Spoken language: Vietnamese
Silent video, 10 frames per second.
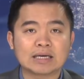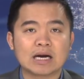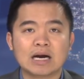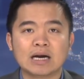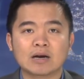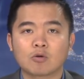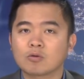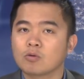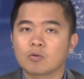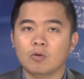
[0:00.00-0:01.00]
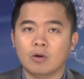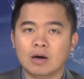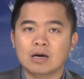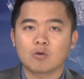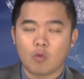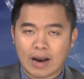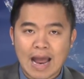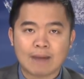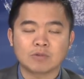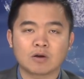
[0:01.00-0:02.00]
à, của của của
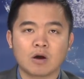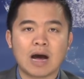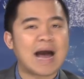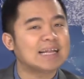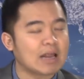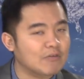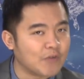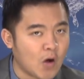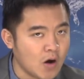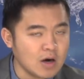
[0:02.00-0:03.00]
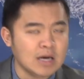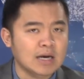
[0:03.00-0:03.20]
Cam thì có hai thành phố